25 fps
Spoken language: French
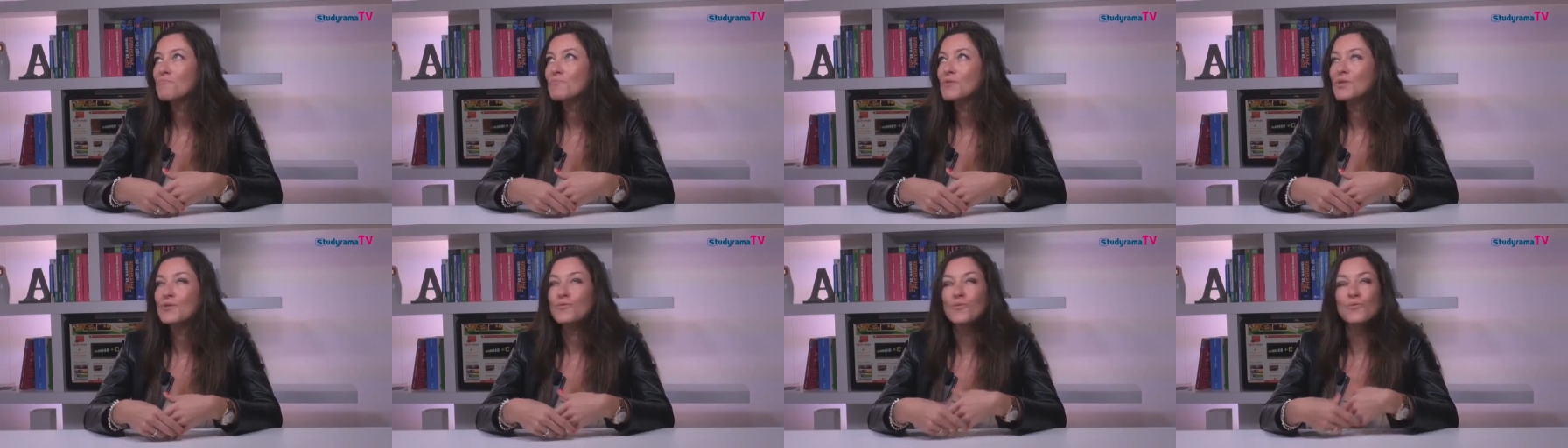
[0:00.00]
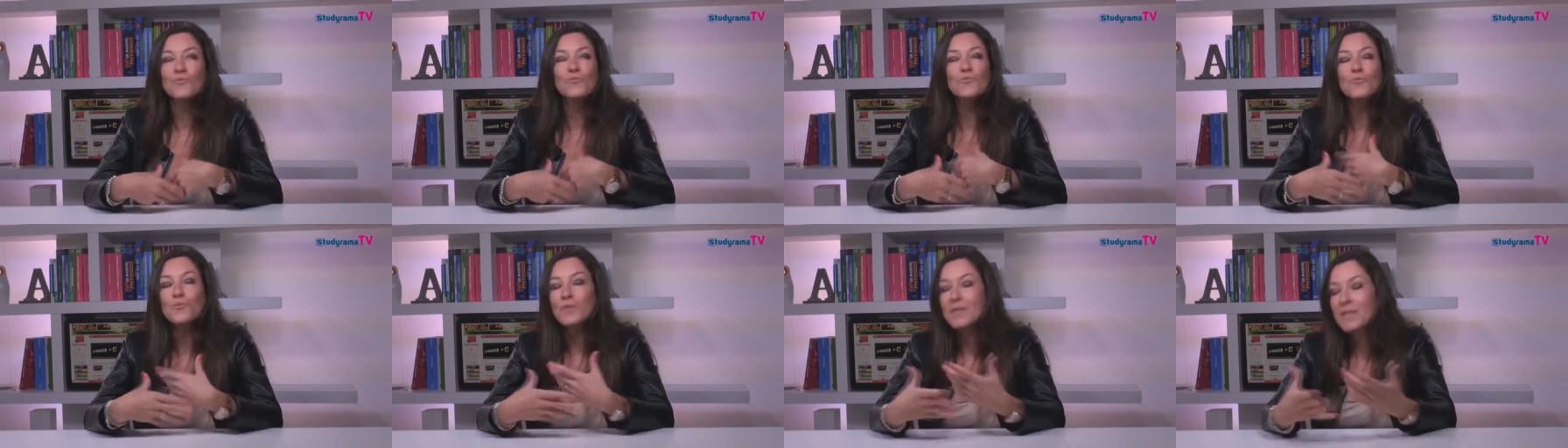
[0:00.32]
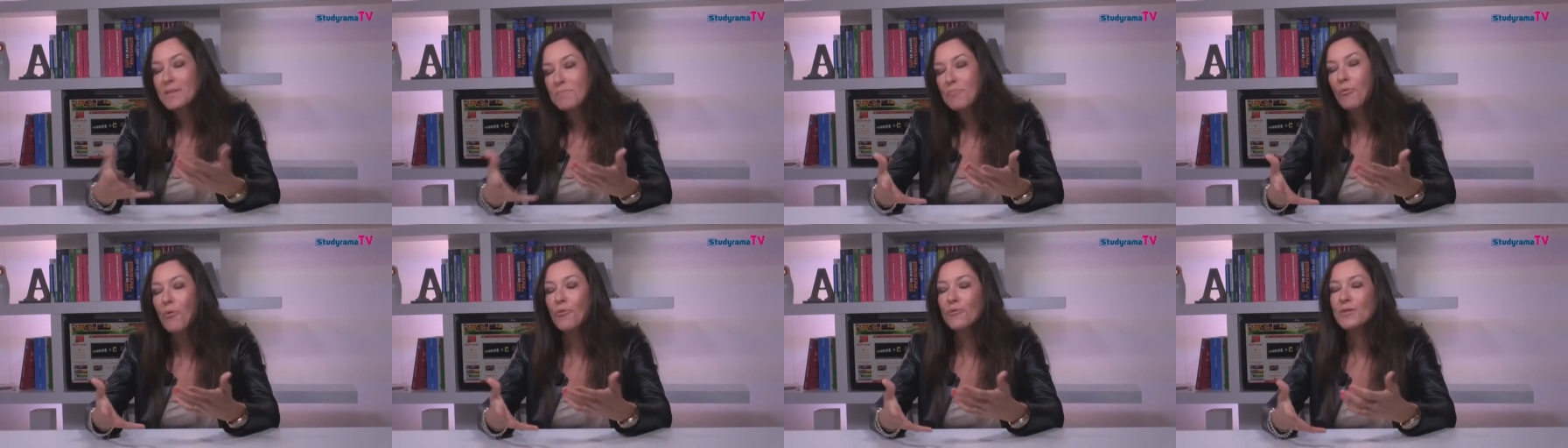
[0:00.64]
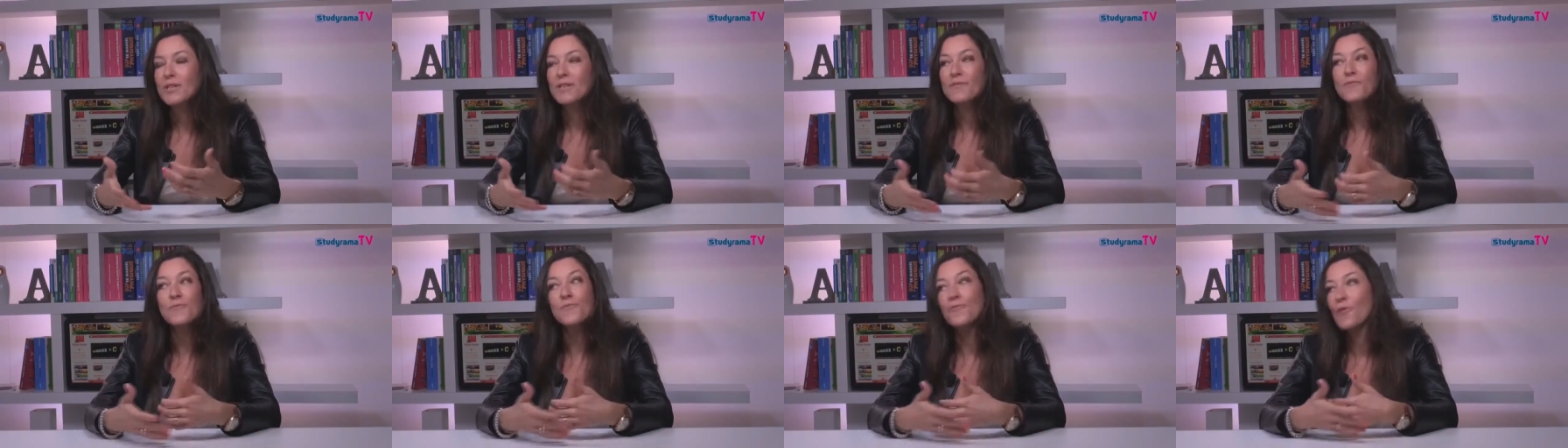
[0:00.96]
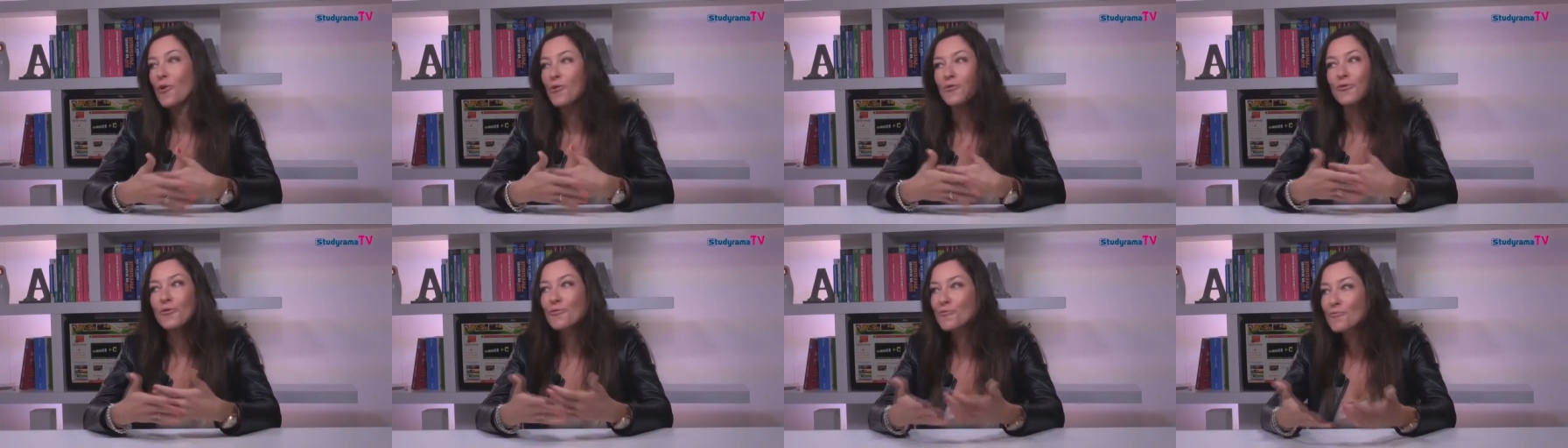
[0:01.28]
ils ont tous des projets
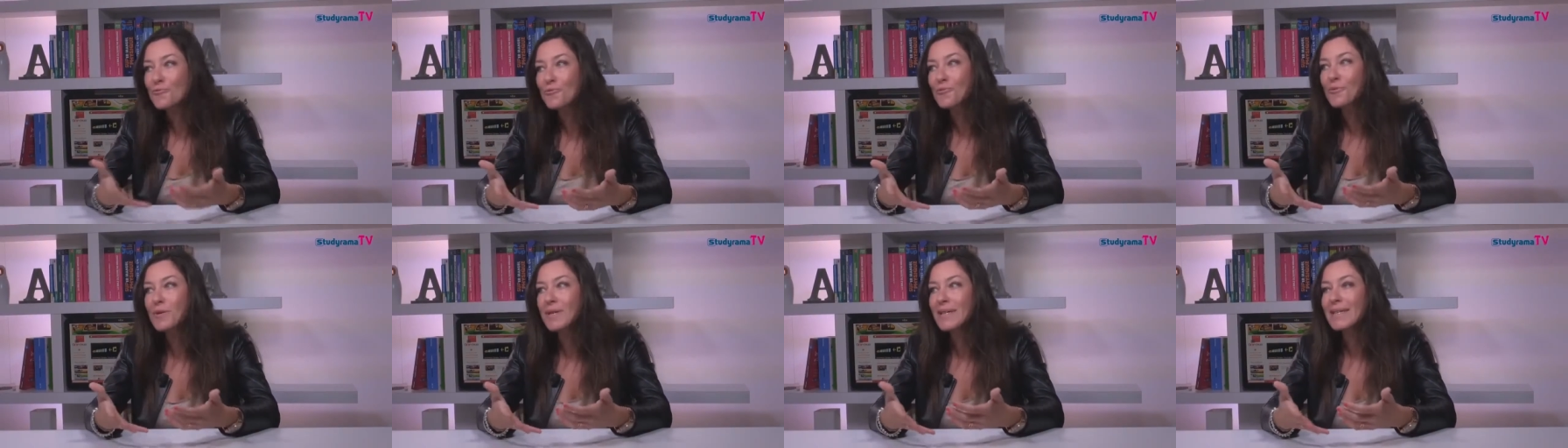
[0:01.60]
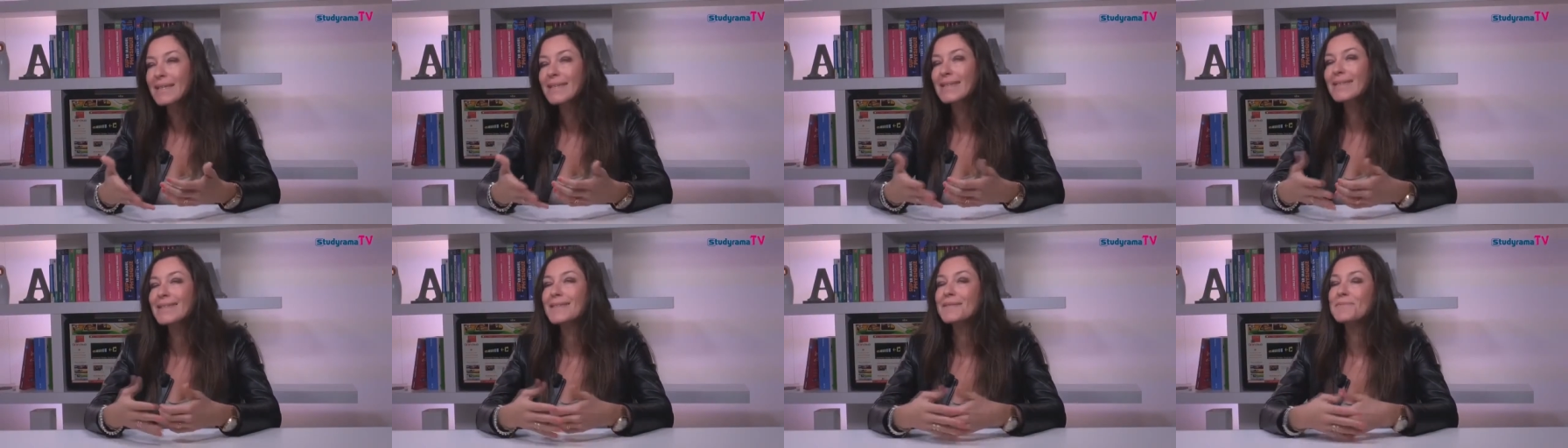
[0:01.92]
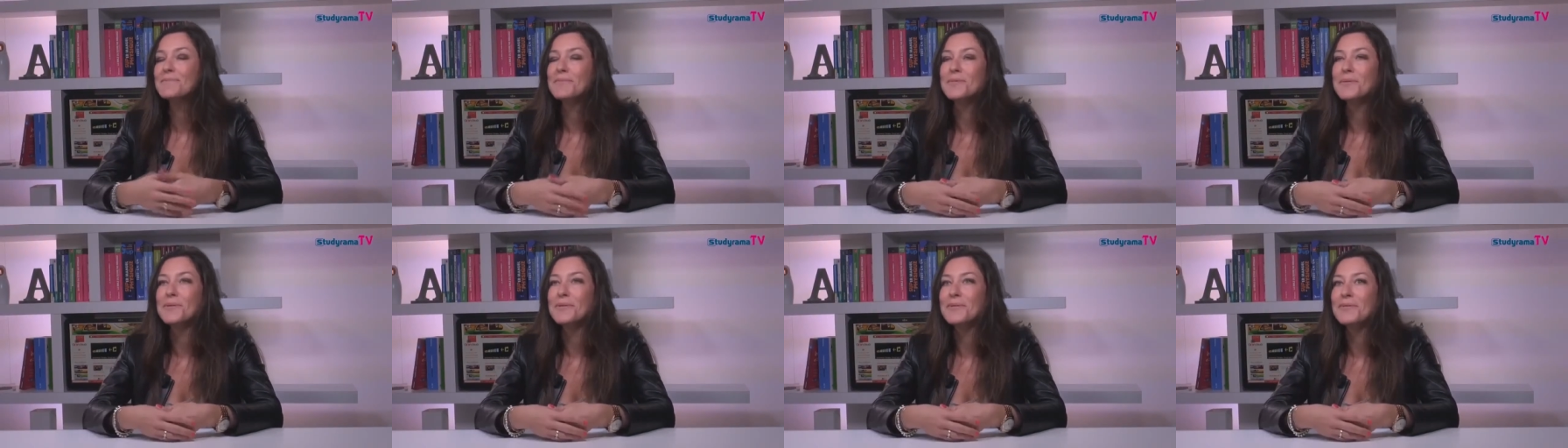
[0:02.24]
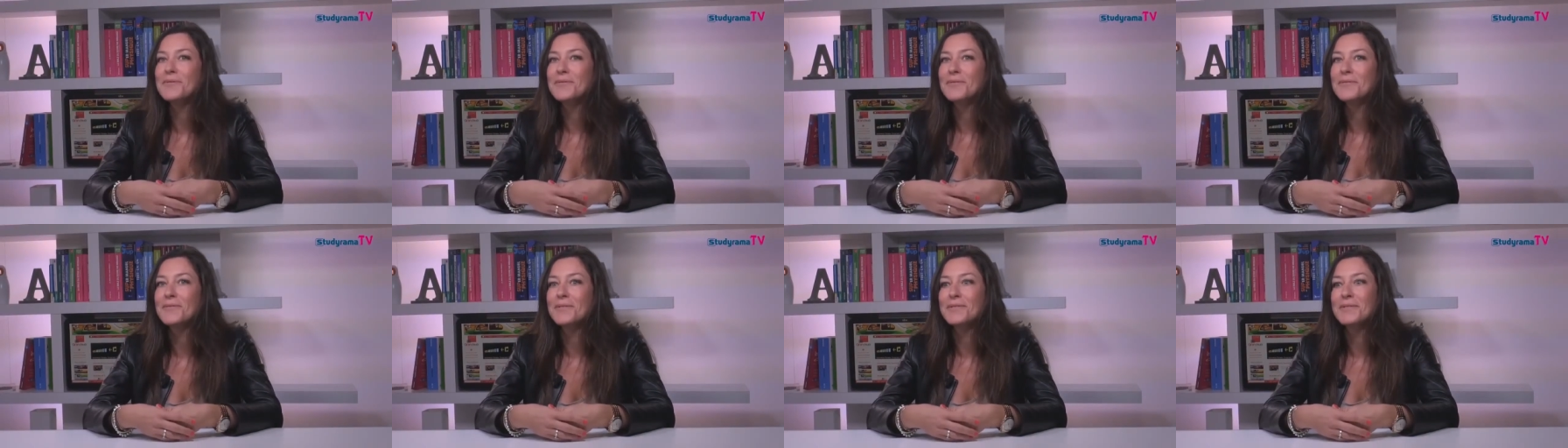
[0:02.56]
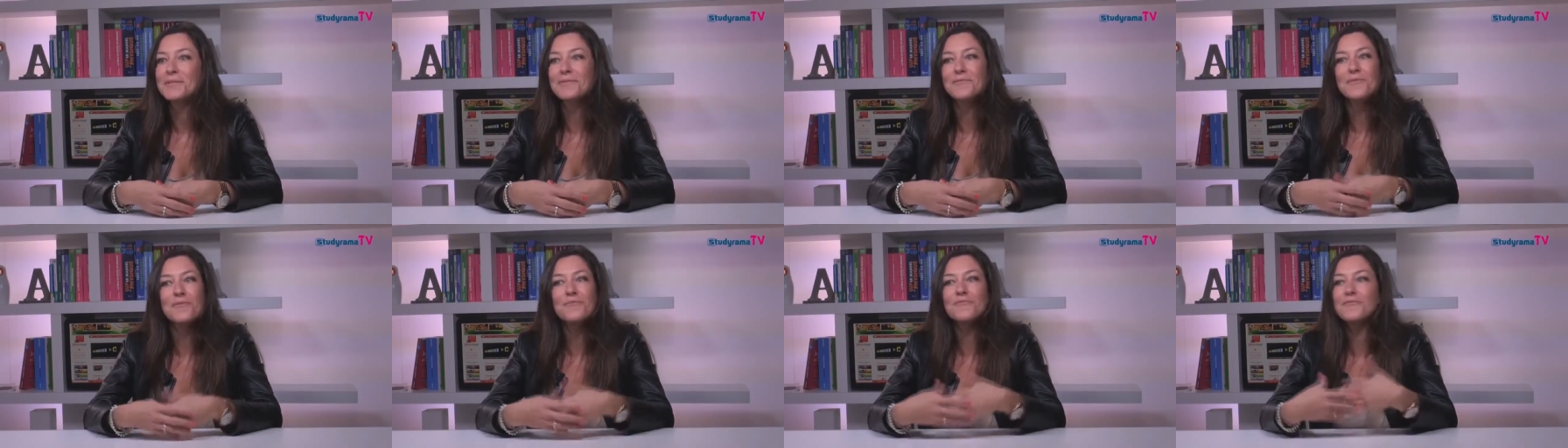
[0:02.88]
forts dans le tourisme, euh,
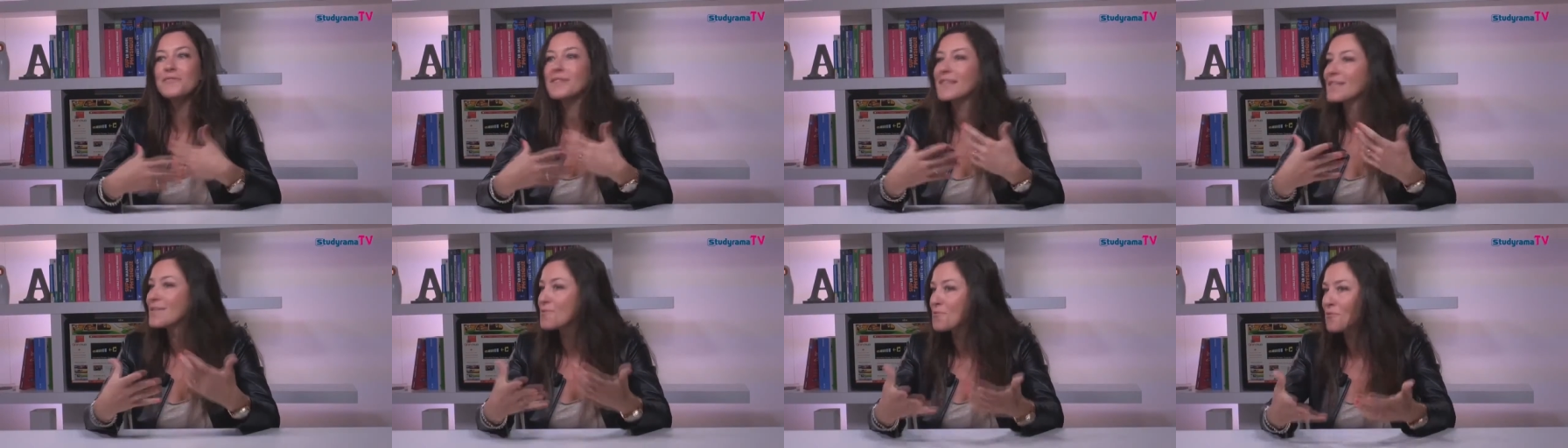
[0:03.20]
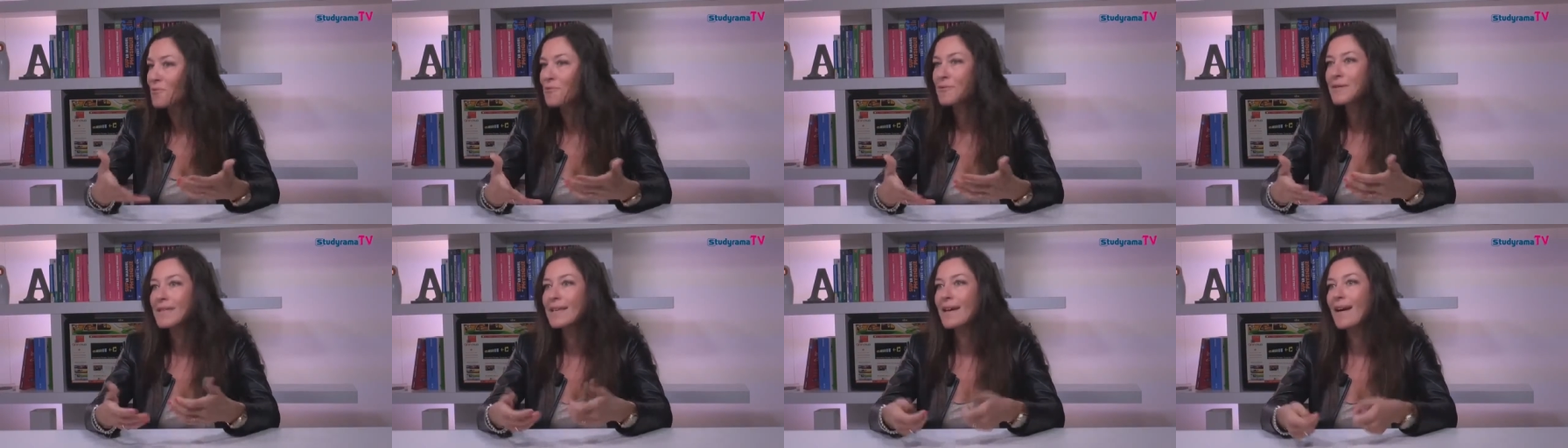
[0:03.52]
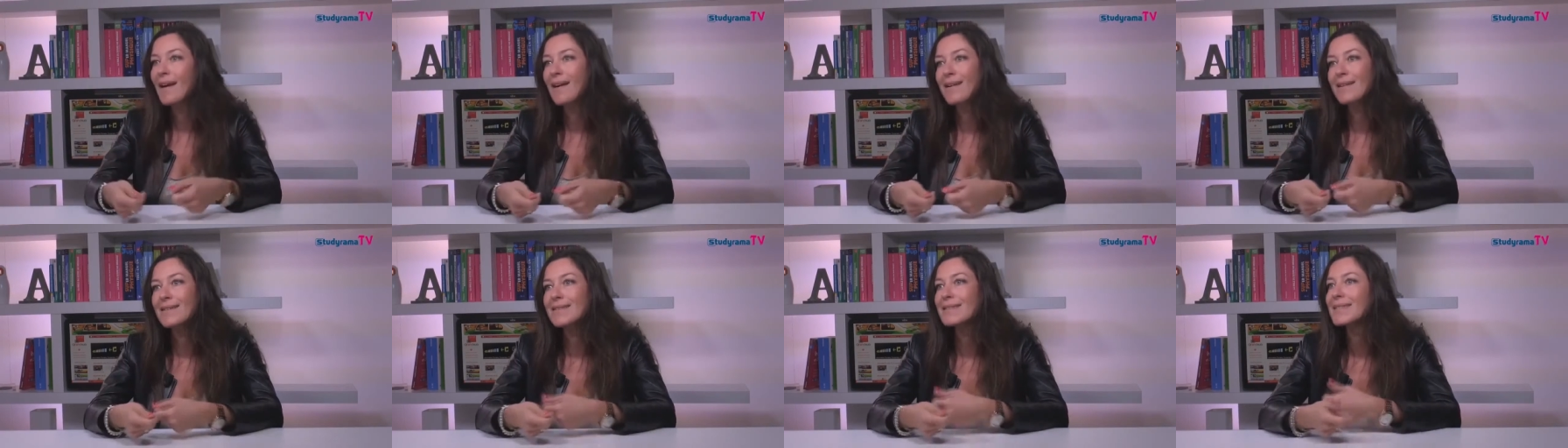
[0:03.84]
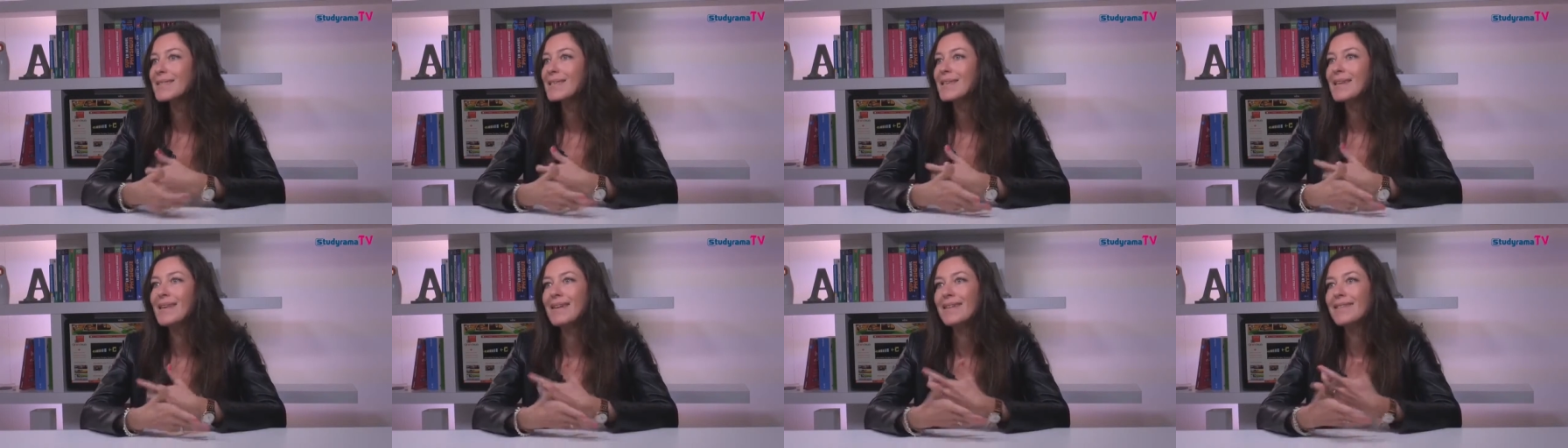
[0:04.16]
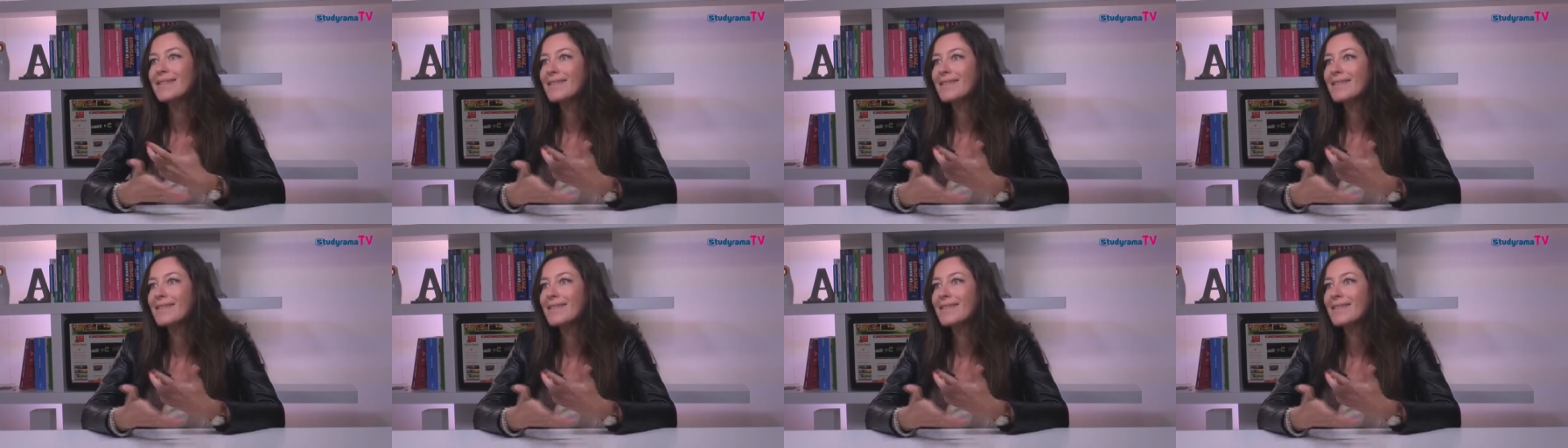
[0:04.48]
ils ont envie d'être sur le terrain, c'est là